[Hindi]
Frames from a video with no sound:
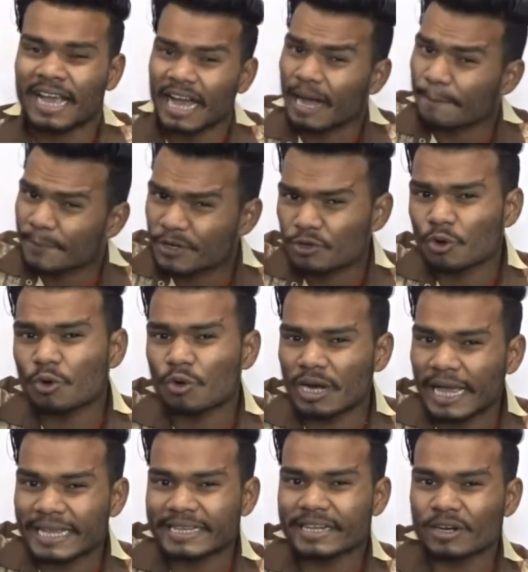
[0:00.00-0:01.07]
आप वीडियो को
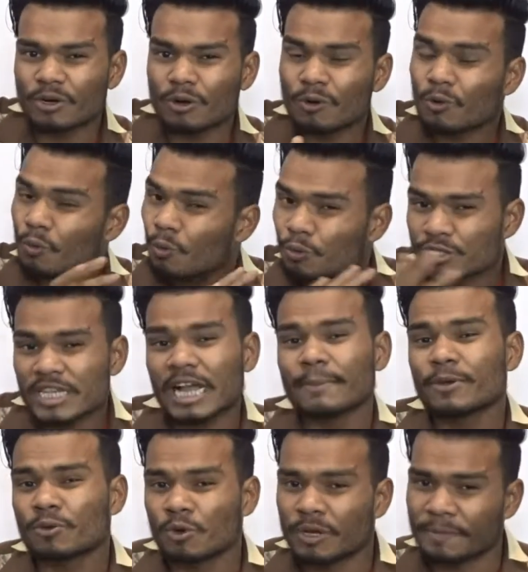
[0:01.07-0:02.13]
लाइक करो उसका
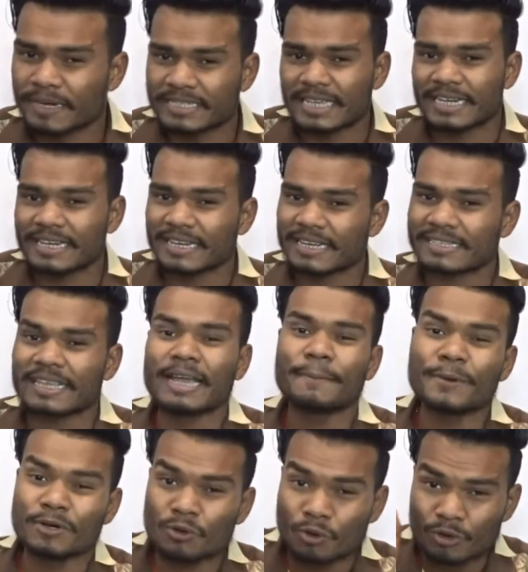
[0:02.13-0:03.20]
भी कोई पैसा नहीं लगता है
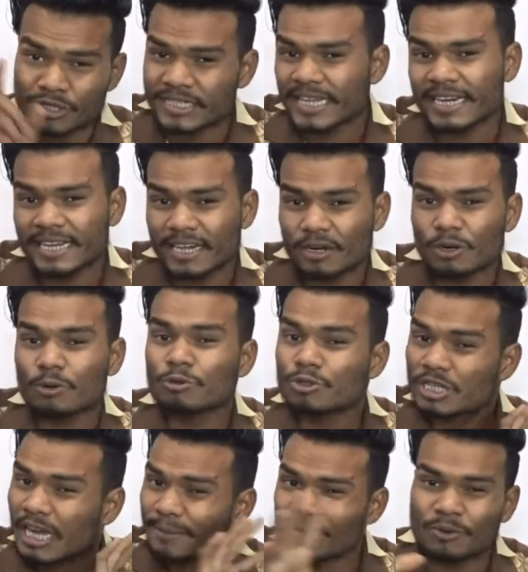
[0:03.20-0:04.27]
वीडियो को शेयर करो
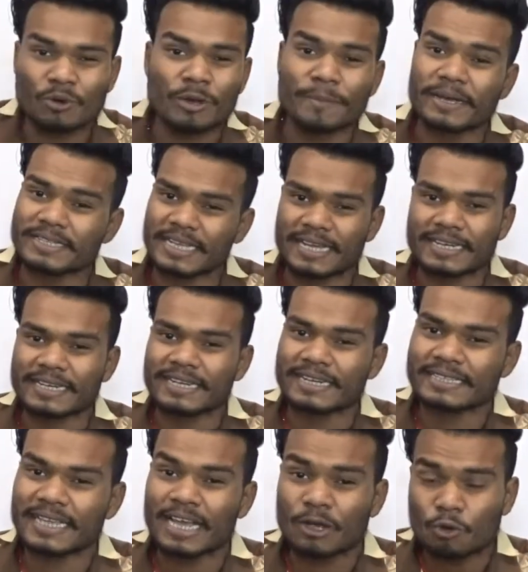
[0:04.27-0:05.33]
उसका भी कोई पैसा नहीं
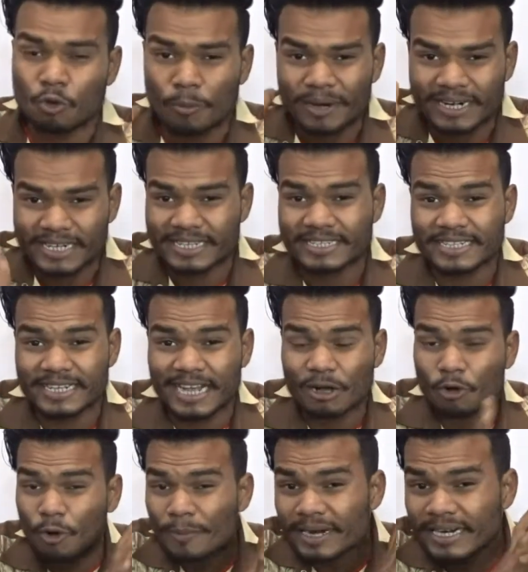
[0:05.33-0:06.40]
लगता है कमेंट कीजिएगा
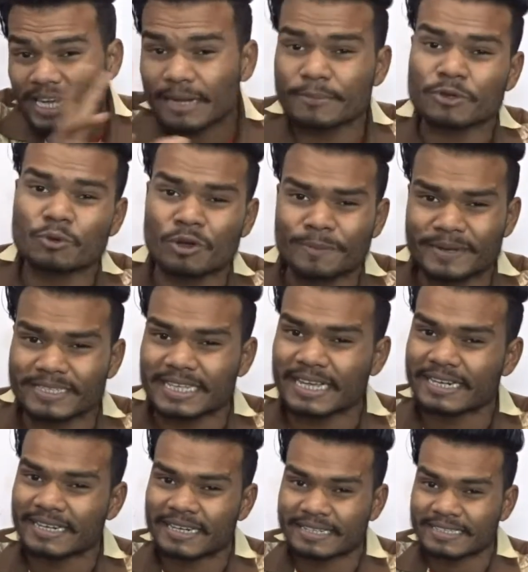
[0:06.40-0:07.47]
कमेंट का भी कोई पैसा
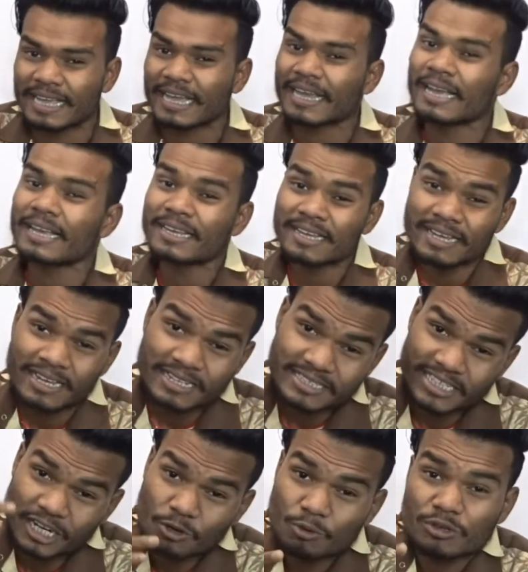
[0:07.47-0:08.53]
नहीं लगता है
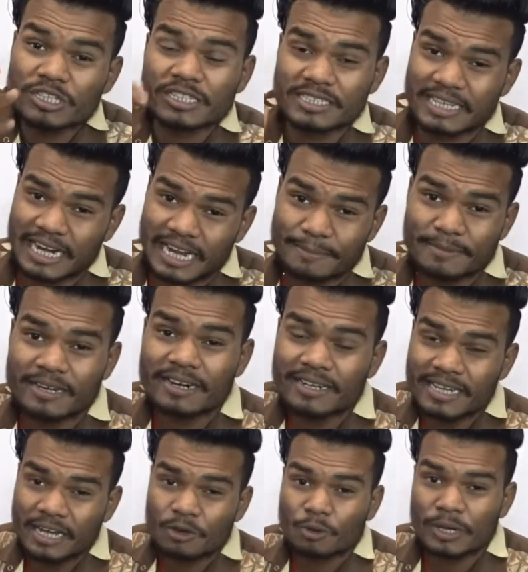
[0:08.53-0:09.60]
चैनल को सब्सक्राइब कर
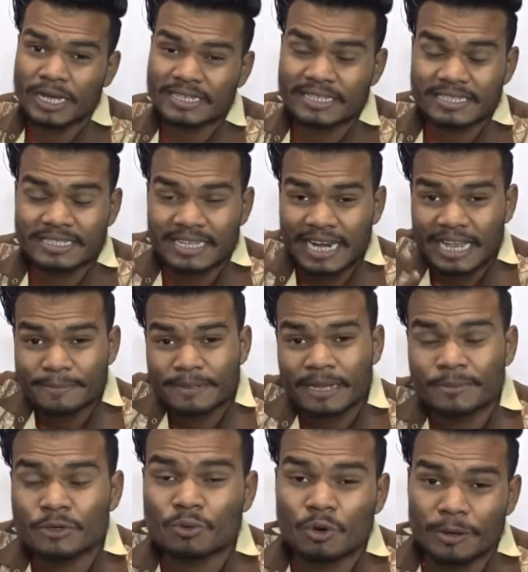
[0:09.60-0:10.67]
लिया करो यार सब्सक्राइब का
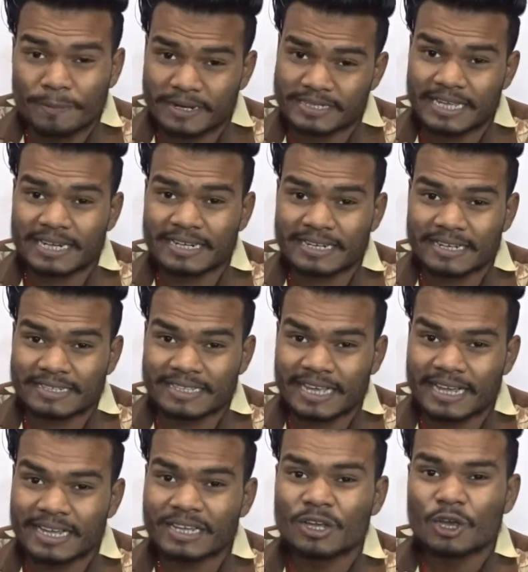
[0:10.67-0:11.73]
भी कोई पैसा नहीं लगता
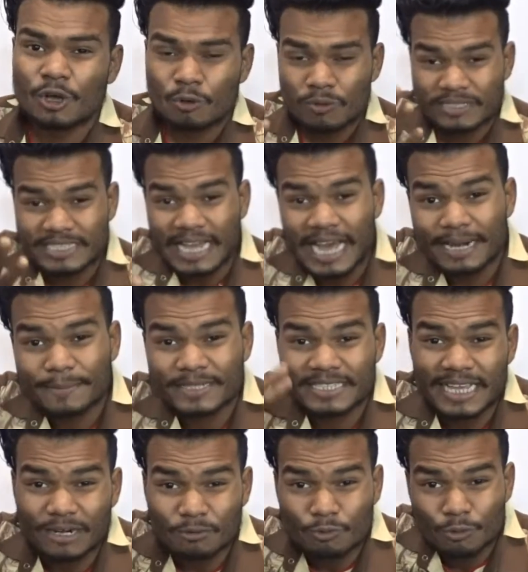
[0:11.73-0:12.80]
है चार में
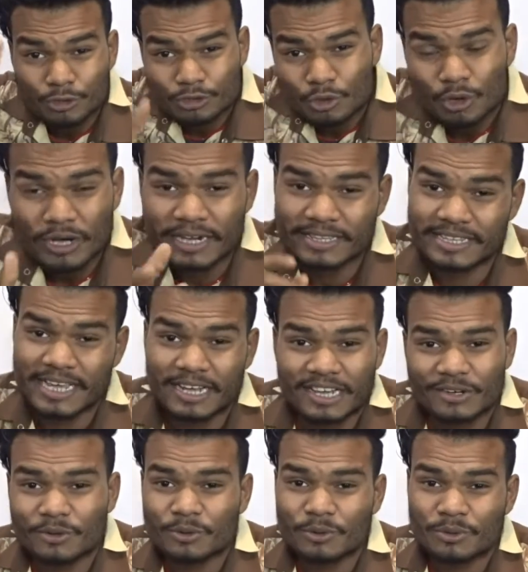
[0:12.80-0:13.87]
से आप कुछ तो कर दिया
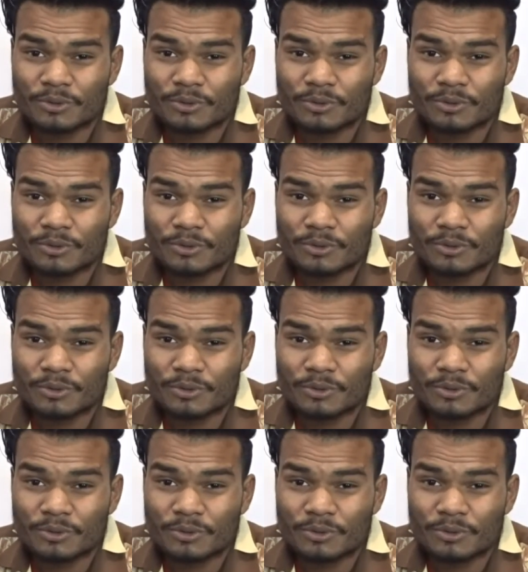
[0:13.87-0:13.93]
करो